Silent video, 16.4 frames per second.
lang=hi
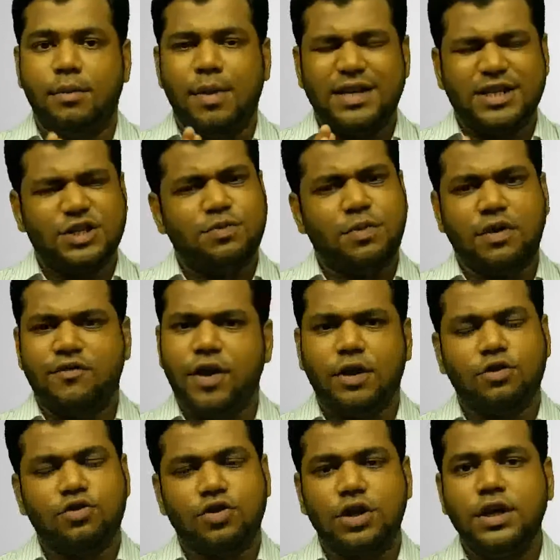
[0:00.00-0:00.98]
मैसेज
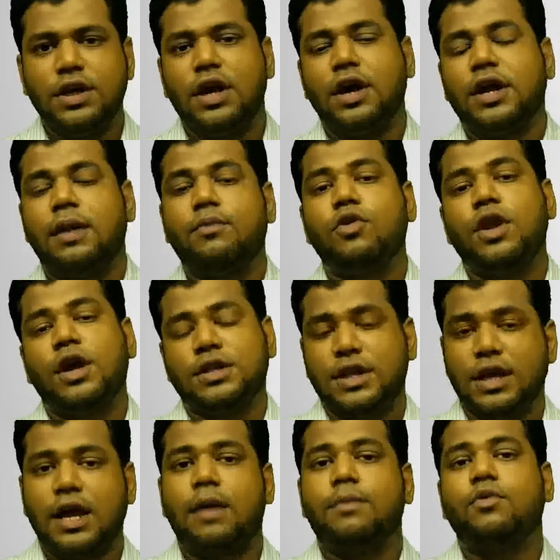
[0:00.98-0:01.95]
परफेक्ट हो तो ठीक है अगर आपको
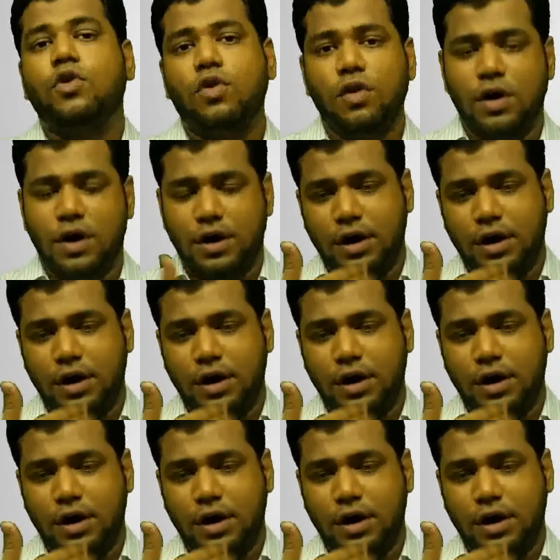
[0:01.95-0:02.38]
लगता है कि आपको